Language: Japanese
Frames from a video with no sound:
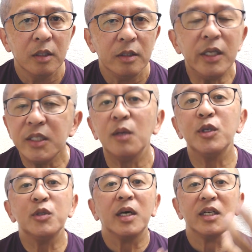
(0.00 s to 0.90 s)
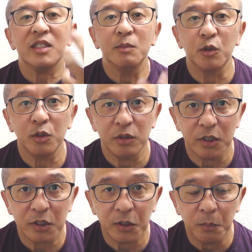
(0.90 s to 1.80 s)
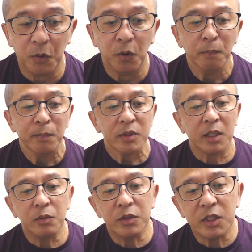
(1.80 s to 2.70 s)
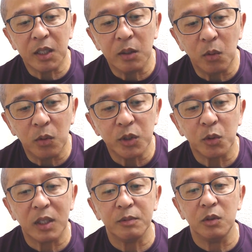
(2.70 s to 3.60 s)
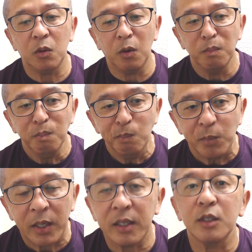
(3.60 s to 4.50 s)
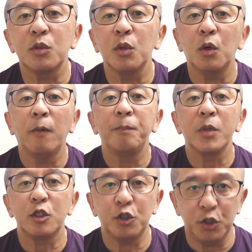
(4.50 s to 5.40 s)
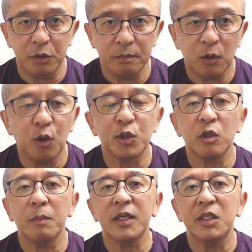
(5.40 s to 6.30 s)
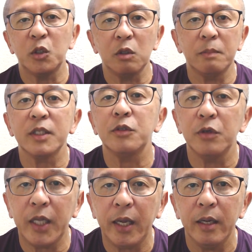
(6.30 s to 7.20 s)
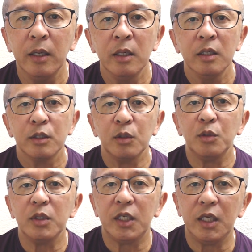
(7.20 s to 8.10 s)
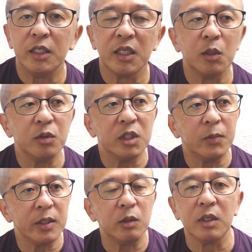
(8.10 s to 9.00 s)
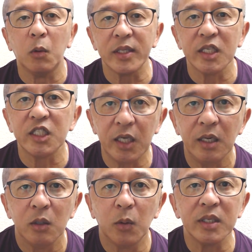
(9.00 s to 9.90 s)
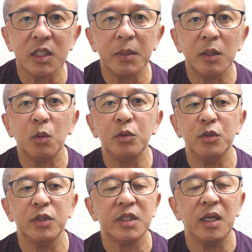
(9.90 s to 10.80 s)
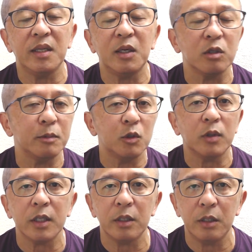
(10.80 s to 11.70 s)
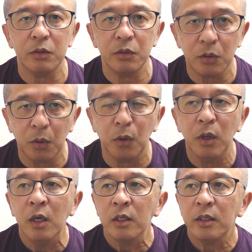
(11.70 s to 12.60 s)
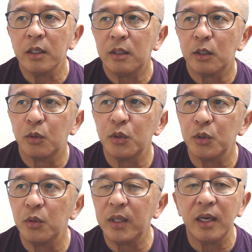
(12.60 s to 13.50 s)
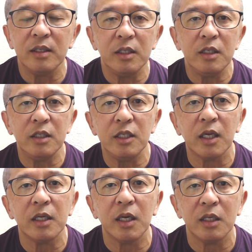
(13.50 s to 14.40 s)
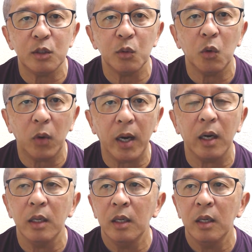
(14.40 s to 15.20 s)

で、社労士の話に戻るんですけども、社労士が労使トラブルを解決をする交渉の場に臨みますよね。その時、社労士はっていうか私ね、私はどういう姿勢で臨むのかっていうと、だって訴訟代理人になれない以上は、